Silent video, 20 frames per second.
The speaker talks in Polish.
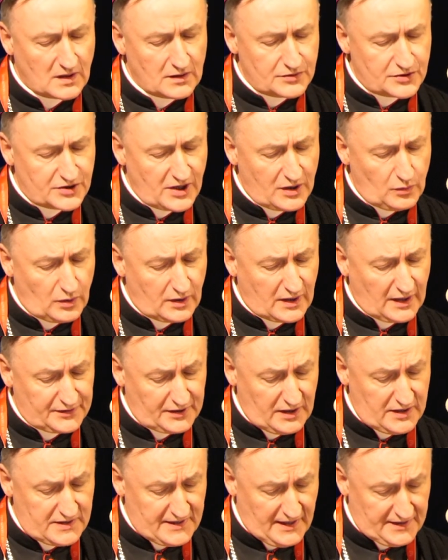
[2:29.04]
Dzieło
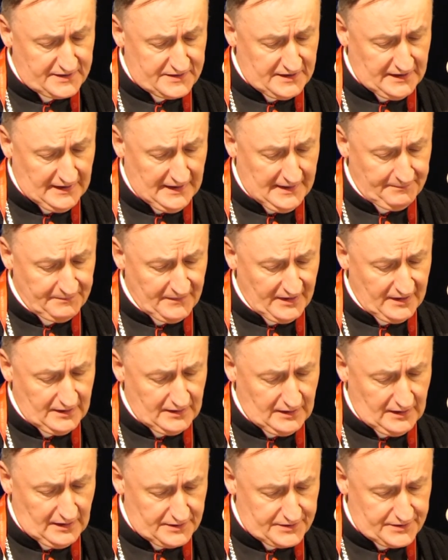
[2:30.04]
katechizacji
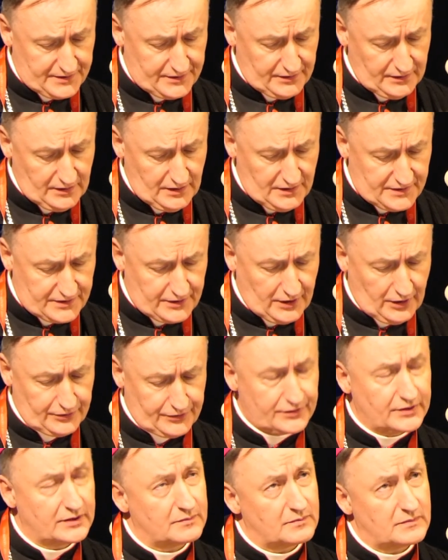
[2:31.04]
jest
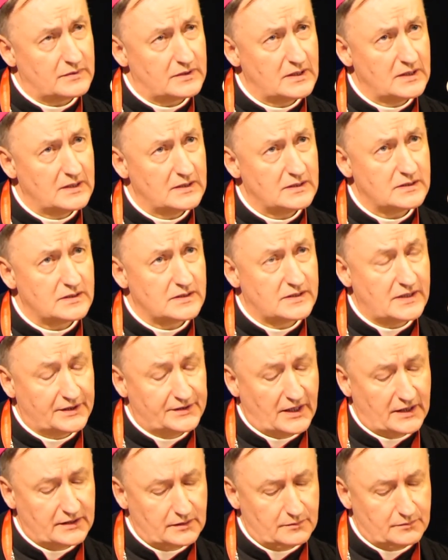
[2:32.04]
istotnym
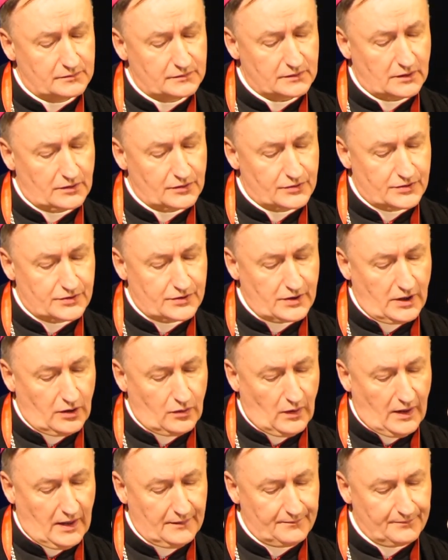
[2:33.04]
zadaniem
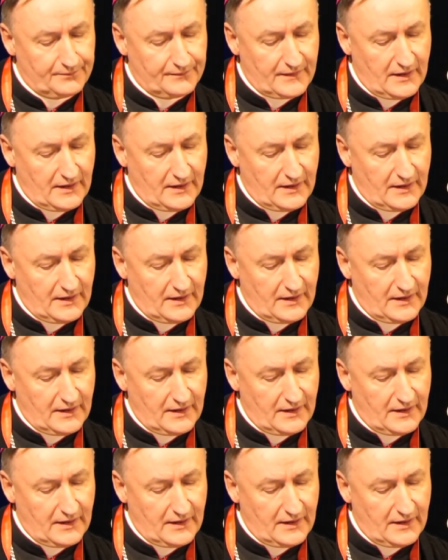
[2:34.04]
Kościoła.